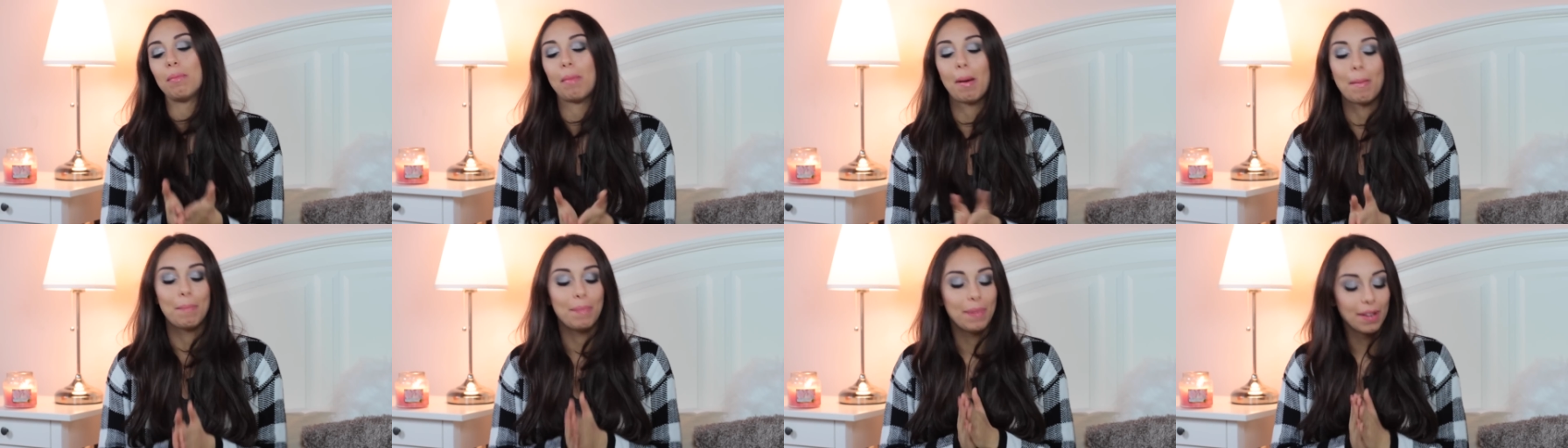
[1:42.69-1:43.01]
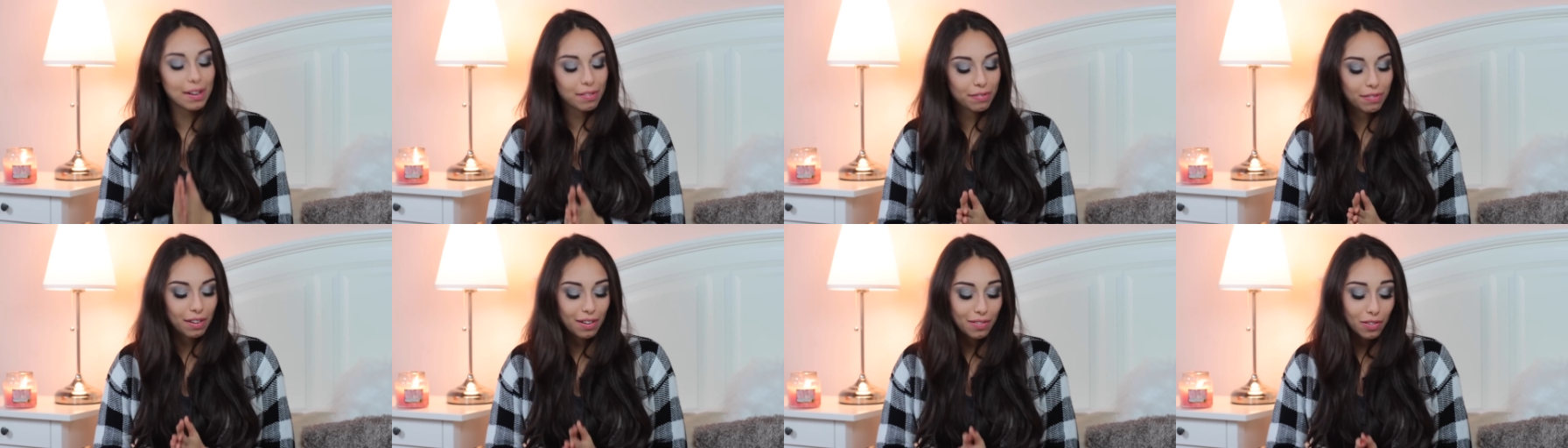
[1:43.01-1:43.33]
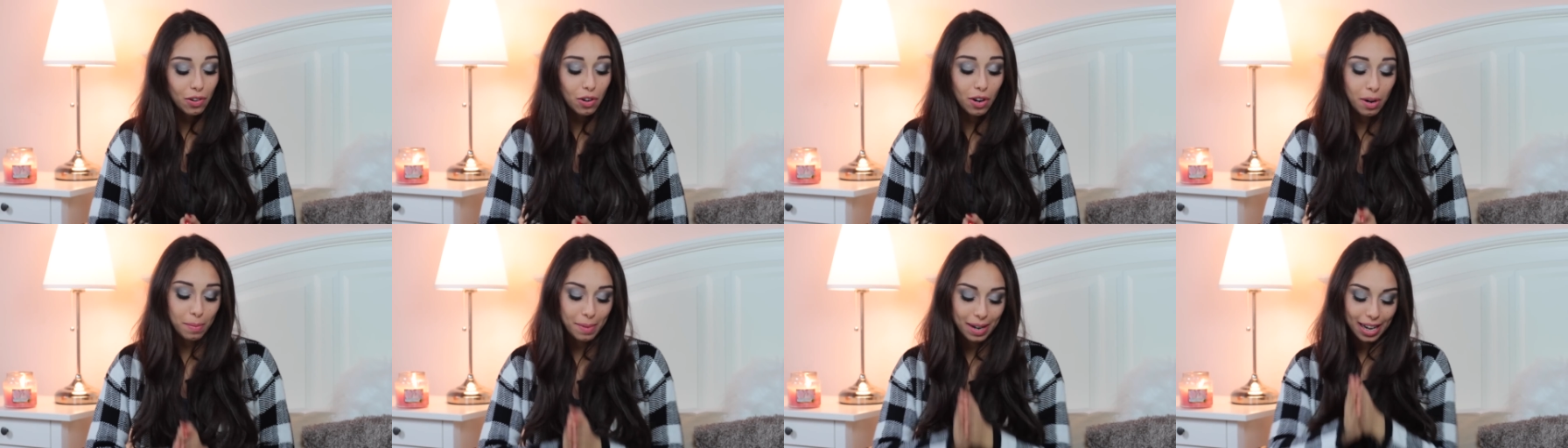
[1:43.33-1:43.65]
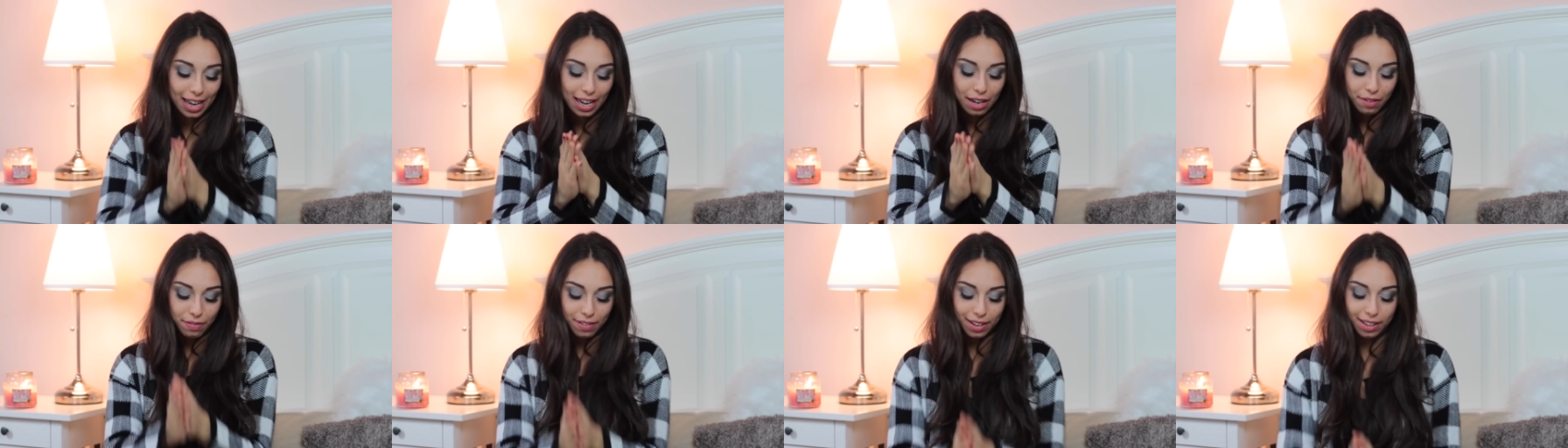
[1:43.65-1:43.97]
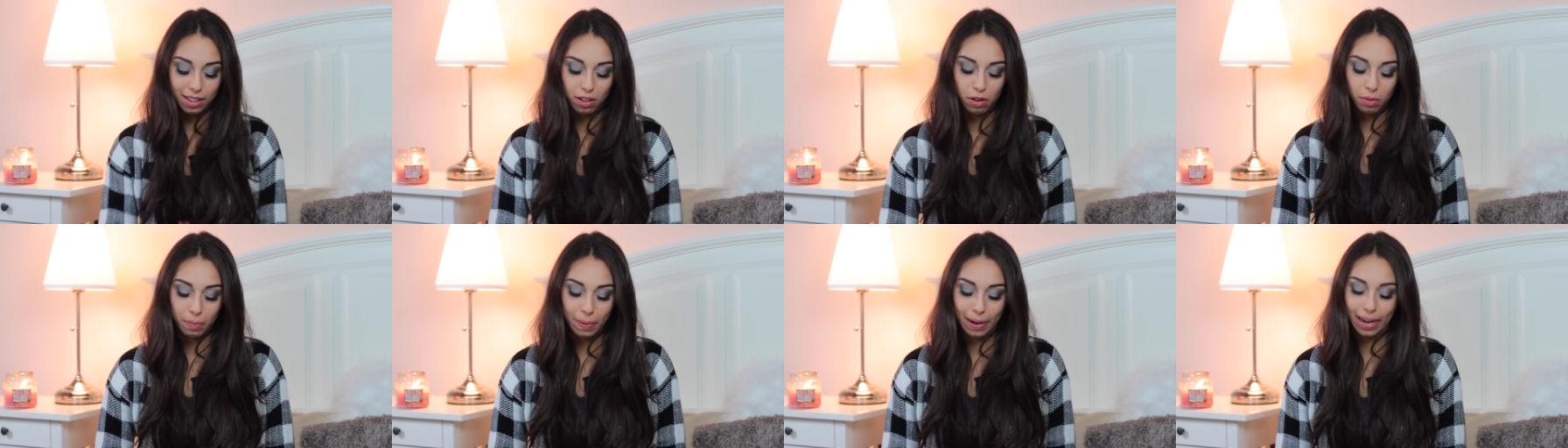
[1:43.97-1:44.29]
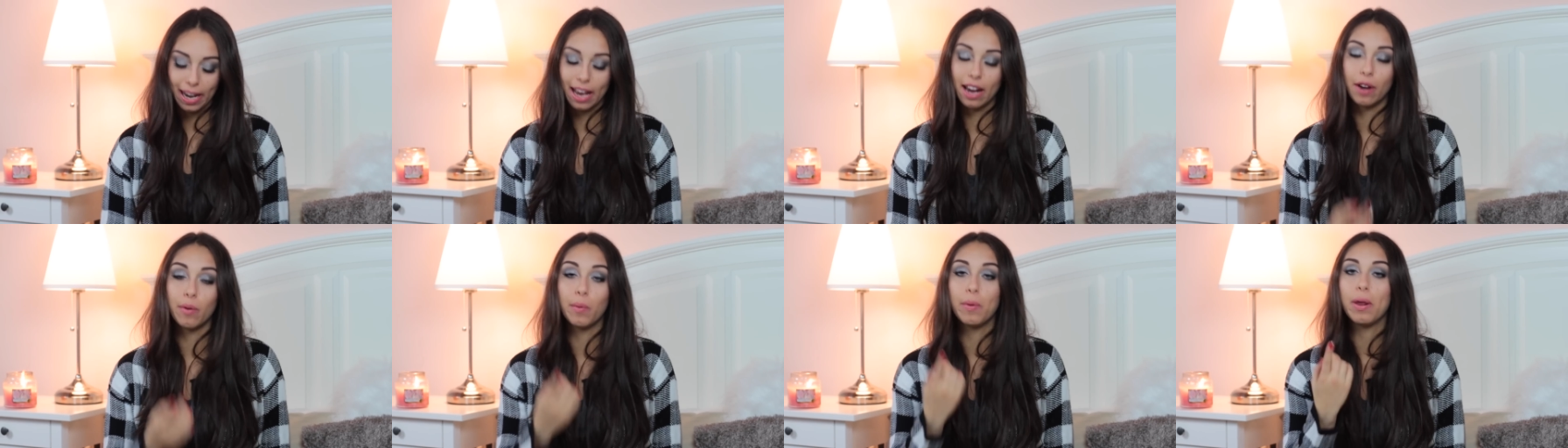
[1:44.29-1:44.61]
ma per favore, magari fatelo
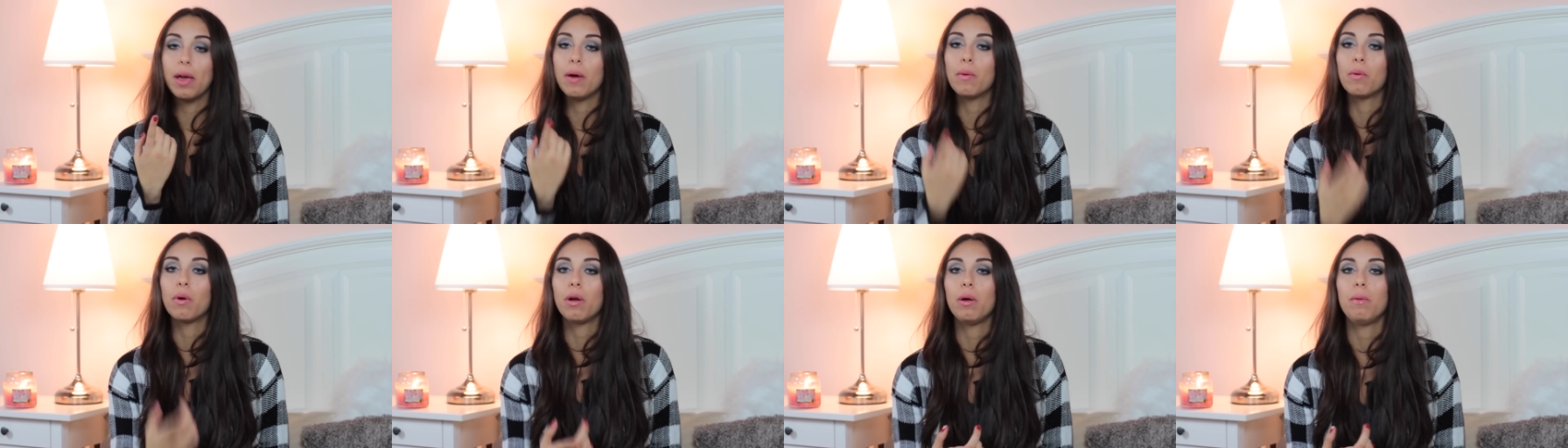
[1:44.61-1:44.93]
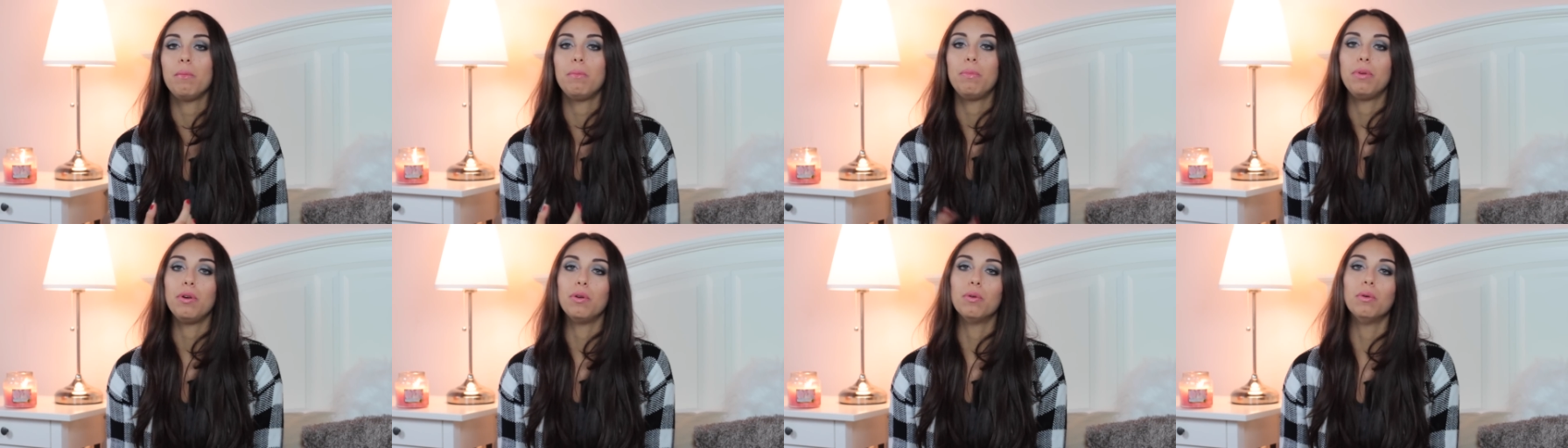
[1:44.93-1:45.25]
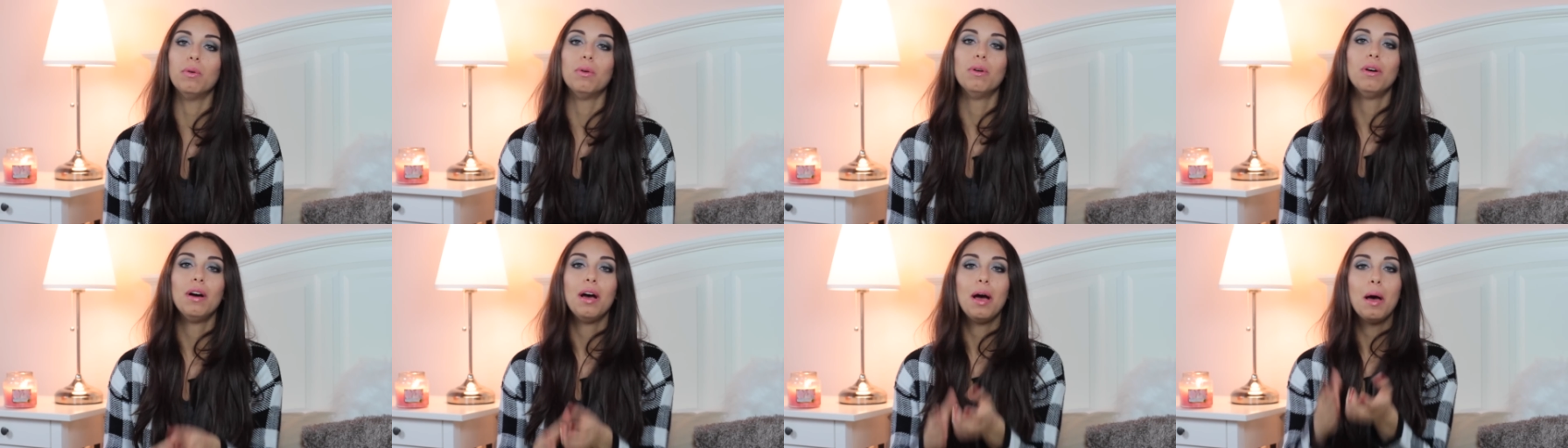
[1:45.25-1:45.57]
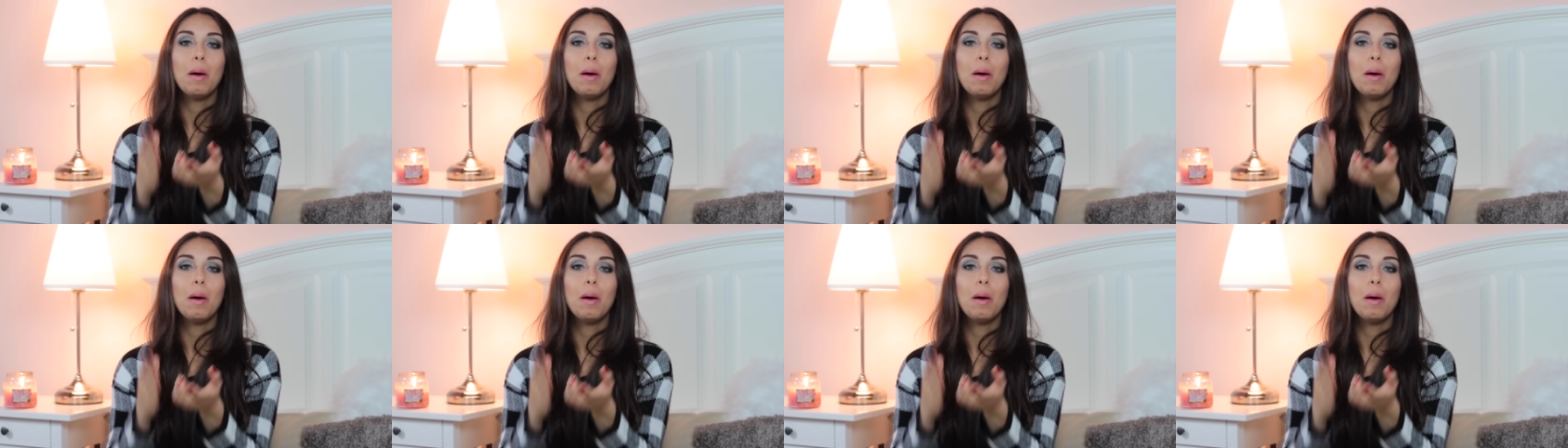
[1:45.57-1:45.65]
pagare un euro in più,